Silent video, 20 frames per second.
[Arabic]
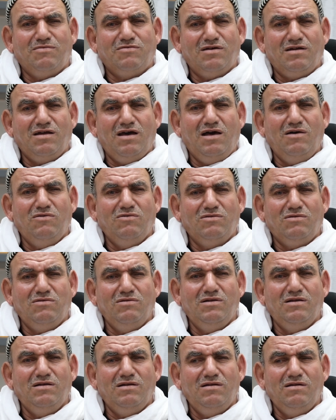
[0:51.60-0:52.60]
بصراحه
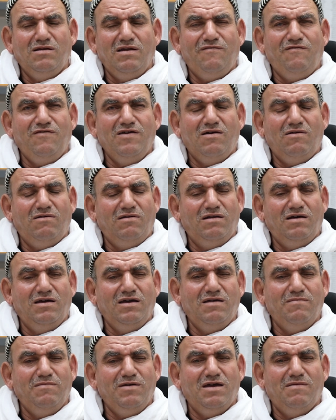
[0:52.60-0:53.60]
واللي فيها
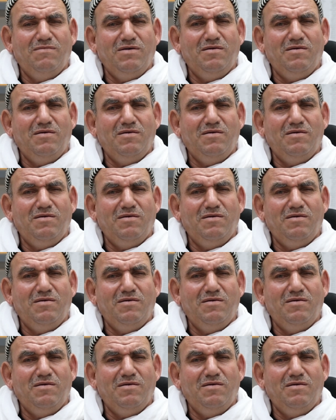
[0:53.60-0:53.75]
والله 100